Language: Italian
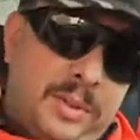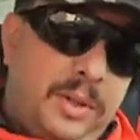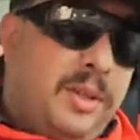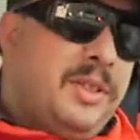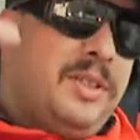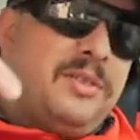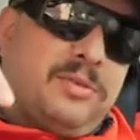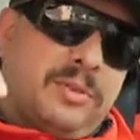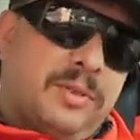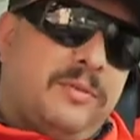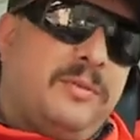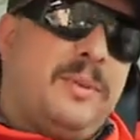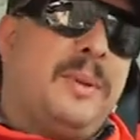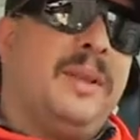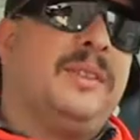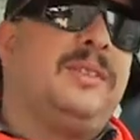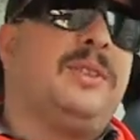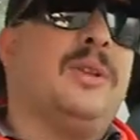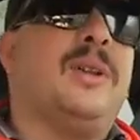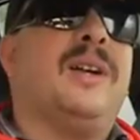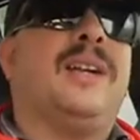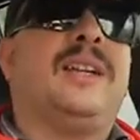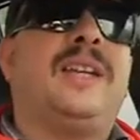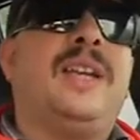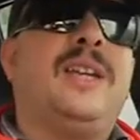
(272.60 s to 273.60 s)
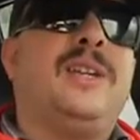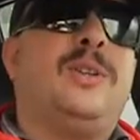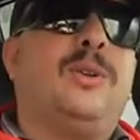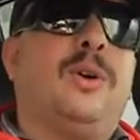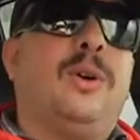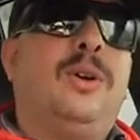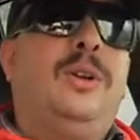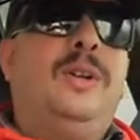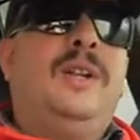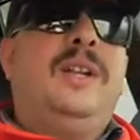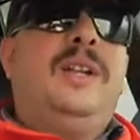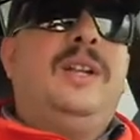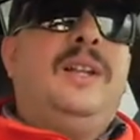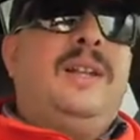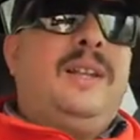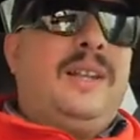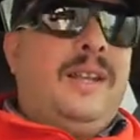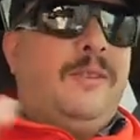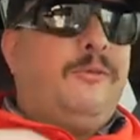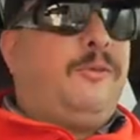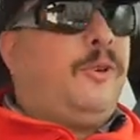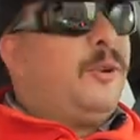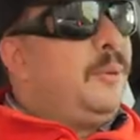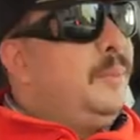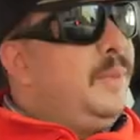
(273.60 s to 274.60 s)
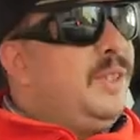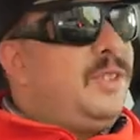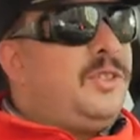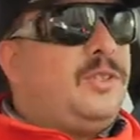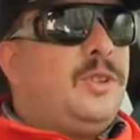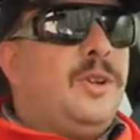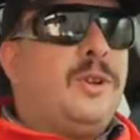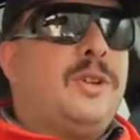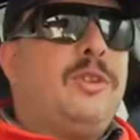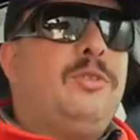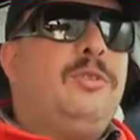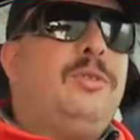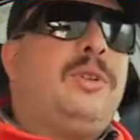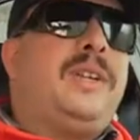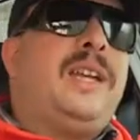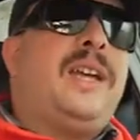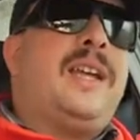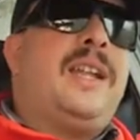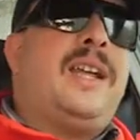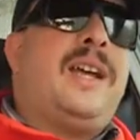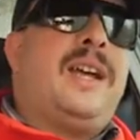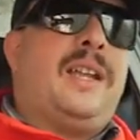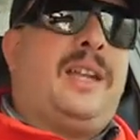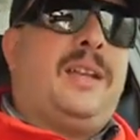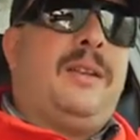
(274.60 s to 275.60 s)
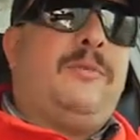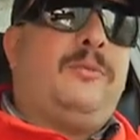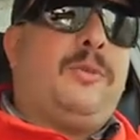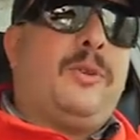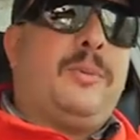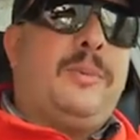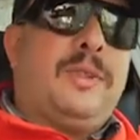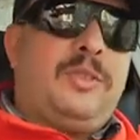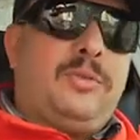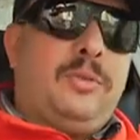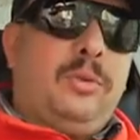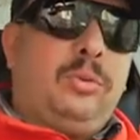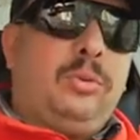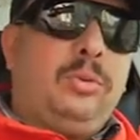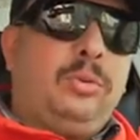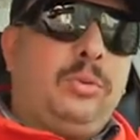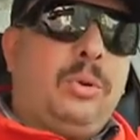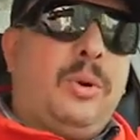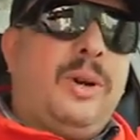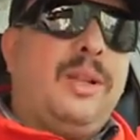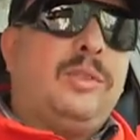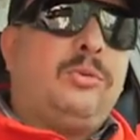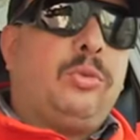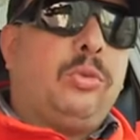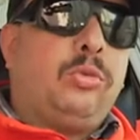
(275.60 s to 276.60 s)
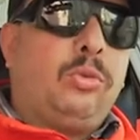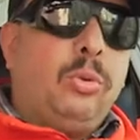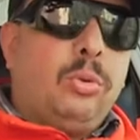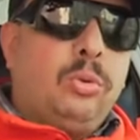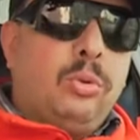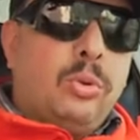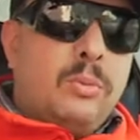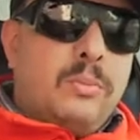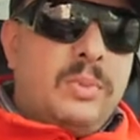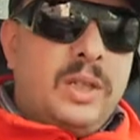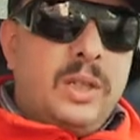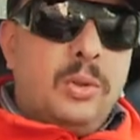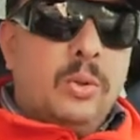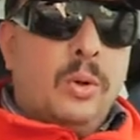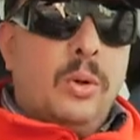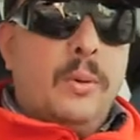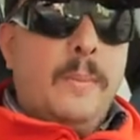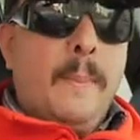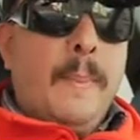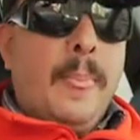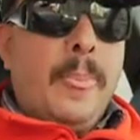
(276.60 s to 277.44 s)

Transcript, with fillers: adesso vi metterò anche io le informazioni sul canale, le informazioni tutto quanto sul doobly-doo.